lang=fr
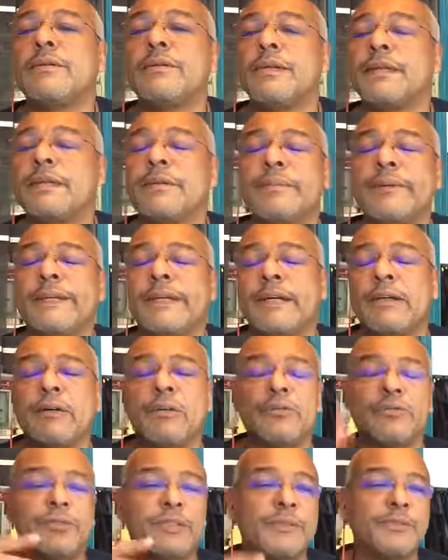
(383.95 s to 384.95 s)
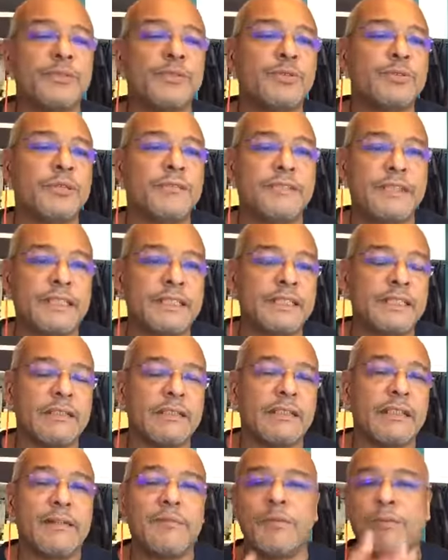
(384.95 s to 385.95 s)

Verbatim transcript: on n'était pas d'accord sur les mesures, enfin, etc.